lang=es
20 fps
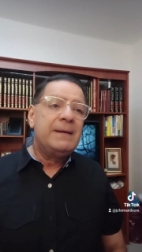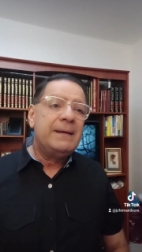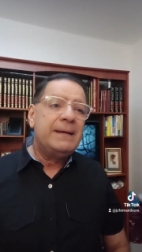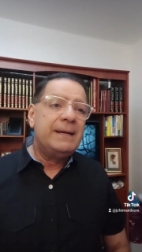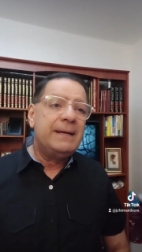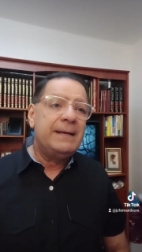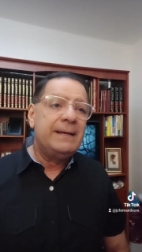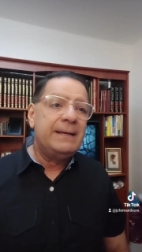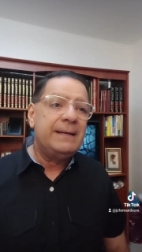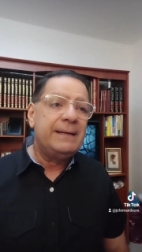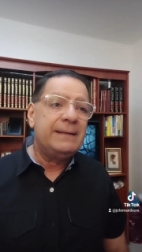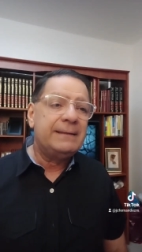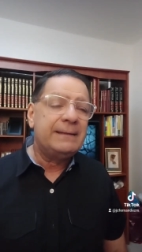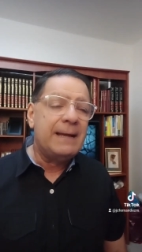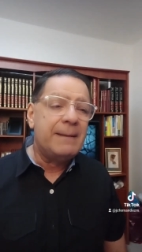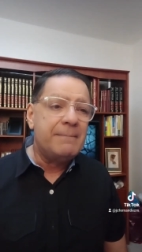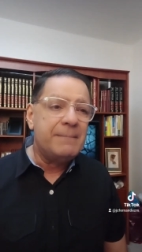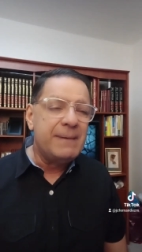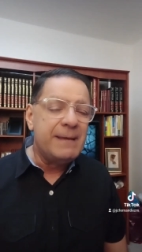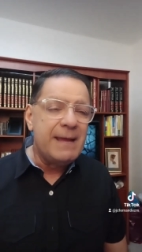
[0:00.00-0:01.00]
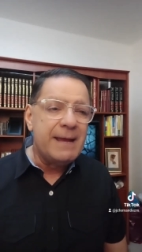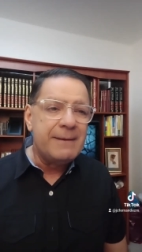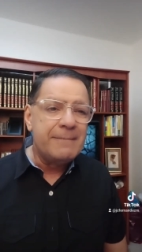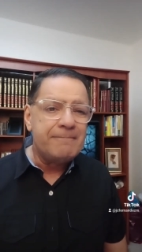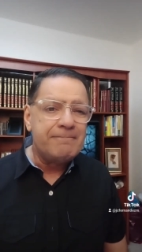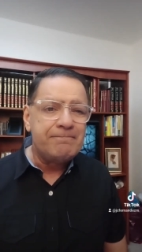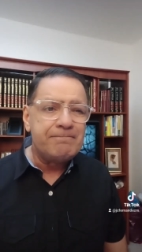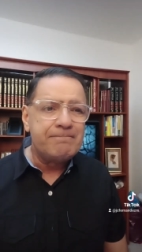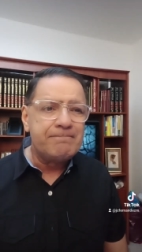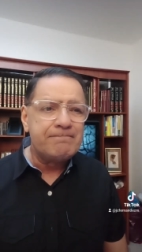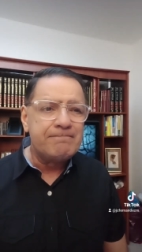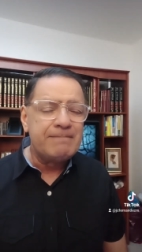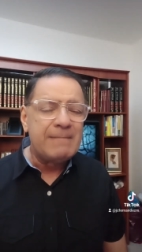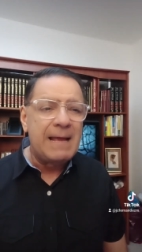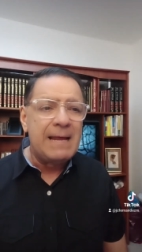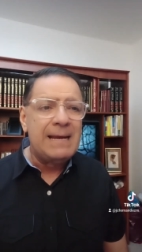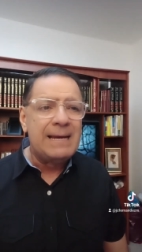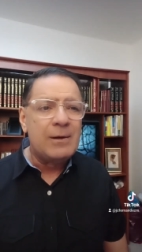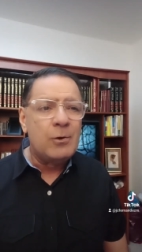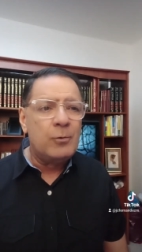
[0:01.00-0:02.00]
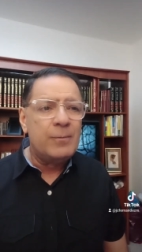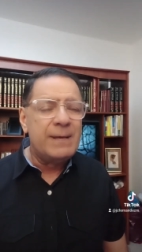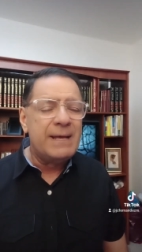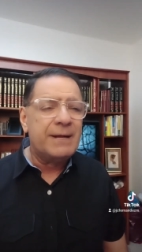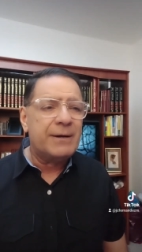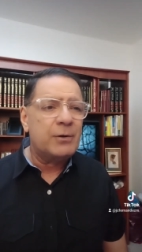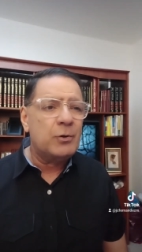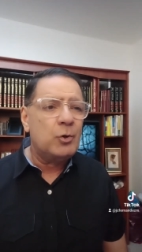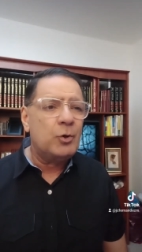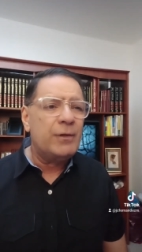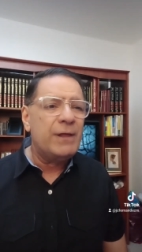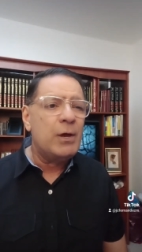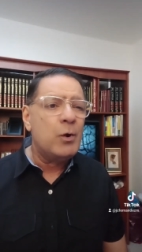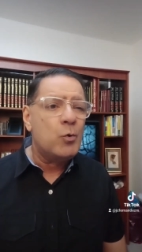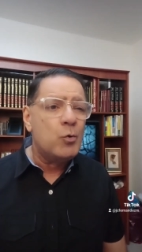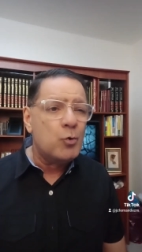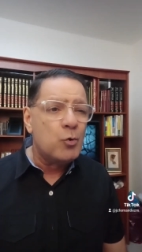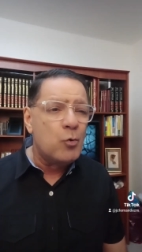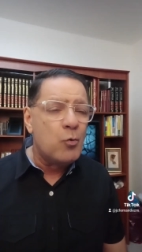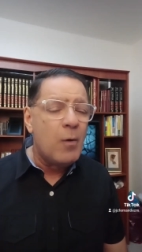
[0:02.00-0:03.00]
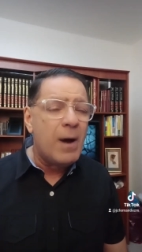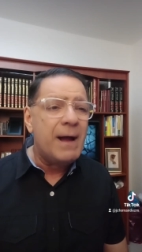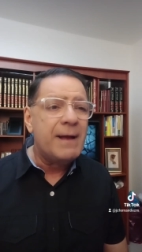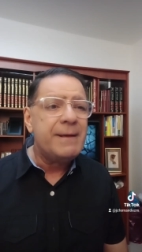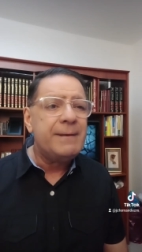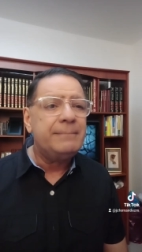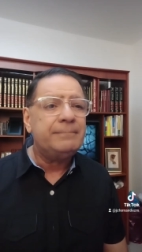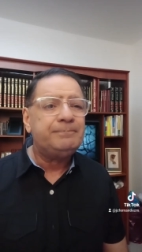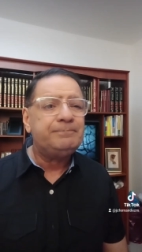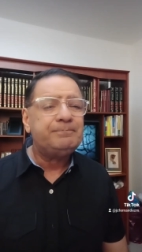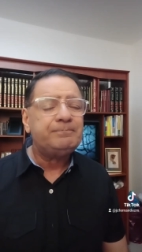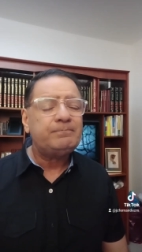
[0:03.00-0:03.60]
Eh, también mm, el gobierno de Uruguay